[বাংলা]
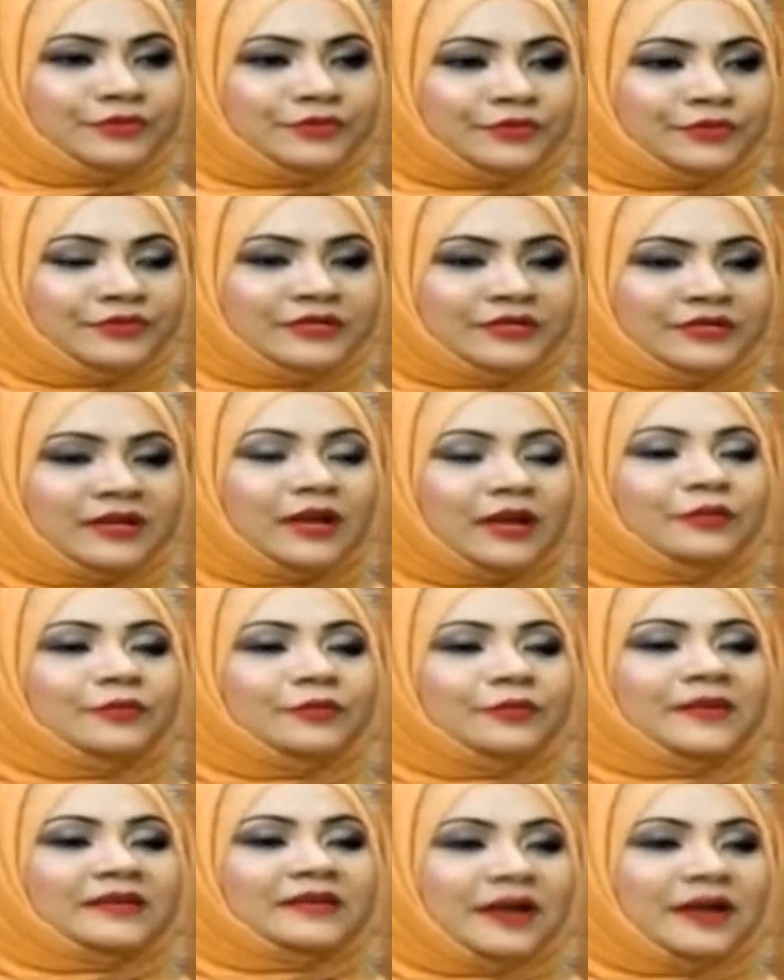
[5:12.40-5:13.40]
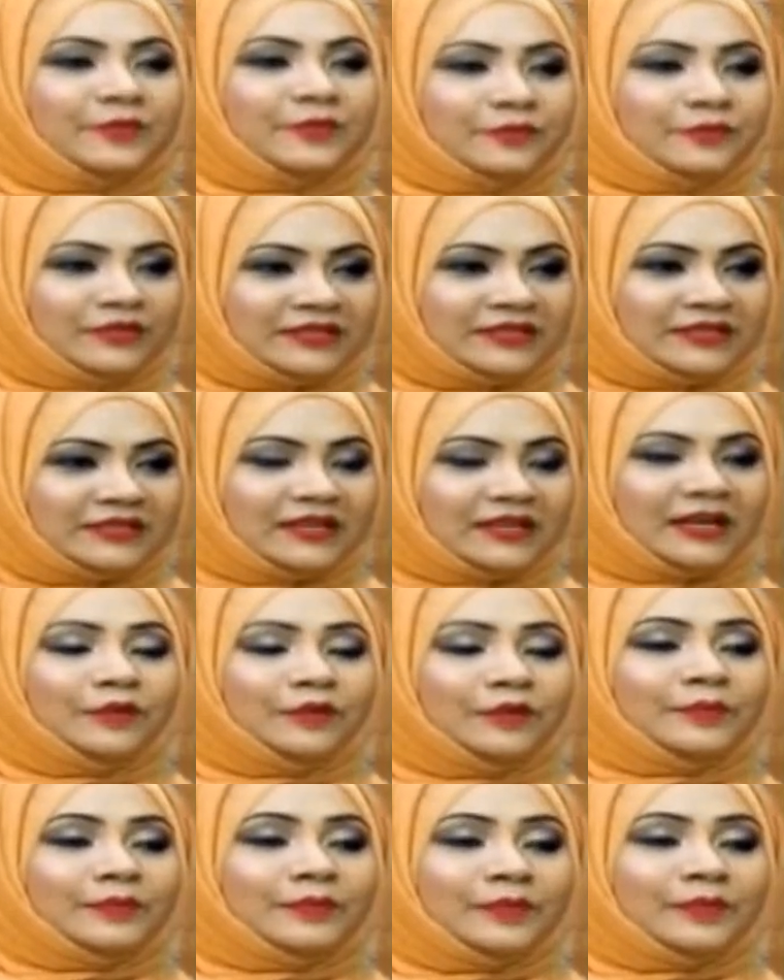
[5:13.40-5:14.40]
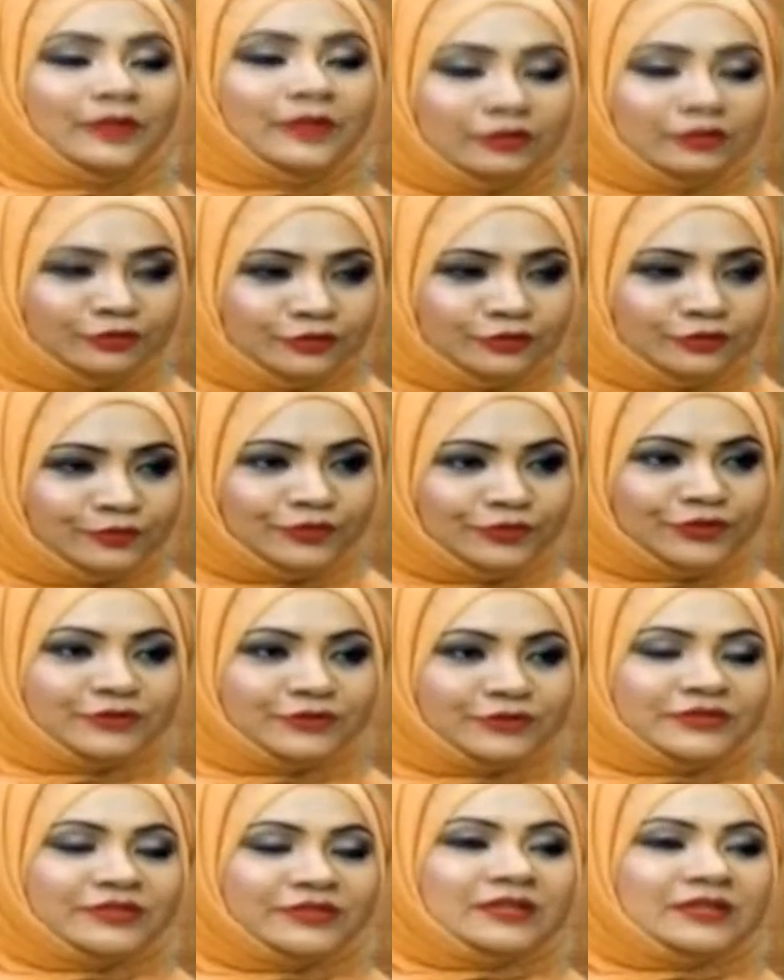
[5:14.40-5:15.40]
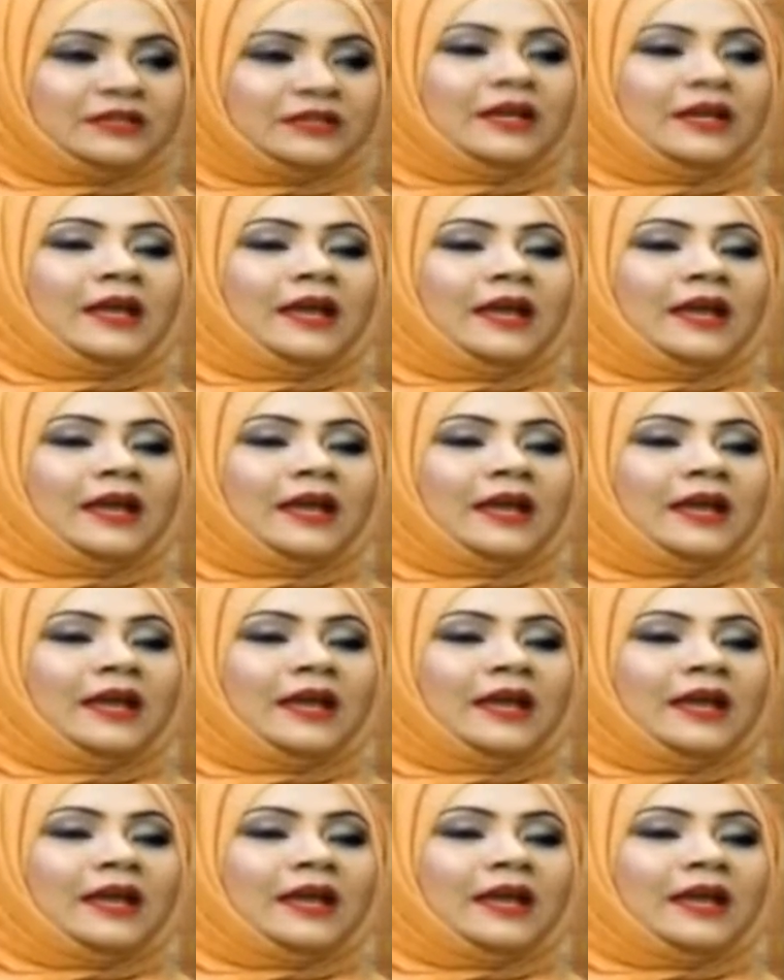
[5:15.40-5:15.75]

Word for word: সমস্যা হচ্ছে কারো পেট কামড় দিচ্ছে কারো লুজ মোশন হচ্ছে